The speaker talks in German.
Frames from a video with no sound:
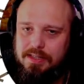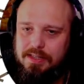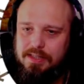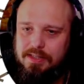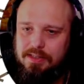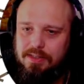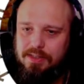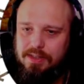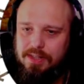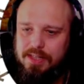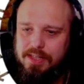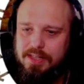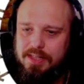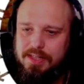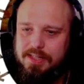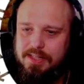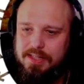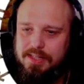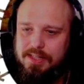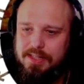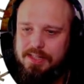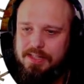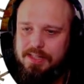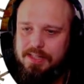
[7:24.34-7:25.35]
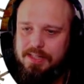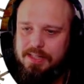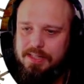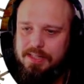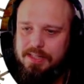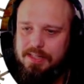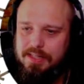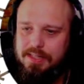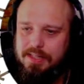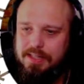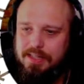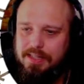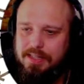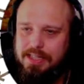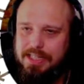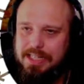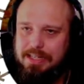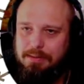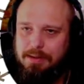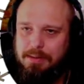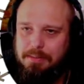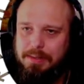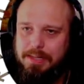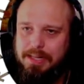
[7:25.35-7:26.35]
Holz?
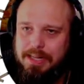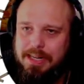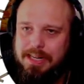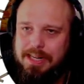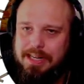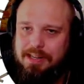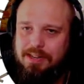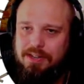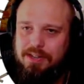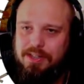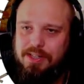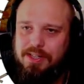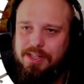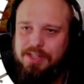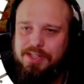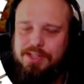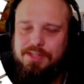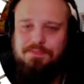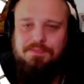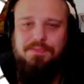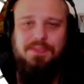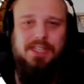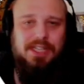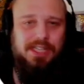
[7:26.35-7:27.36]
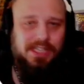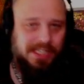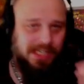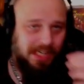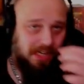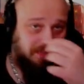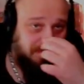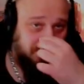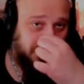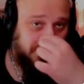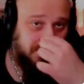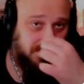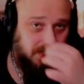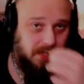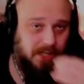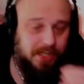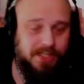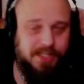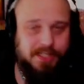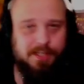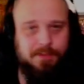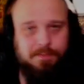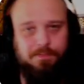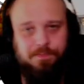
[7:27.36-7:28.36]
Gehen wir mal nach Langholz. Ich kaufe jetzt
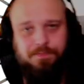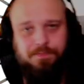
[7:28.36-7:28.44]
Holz.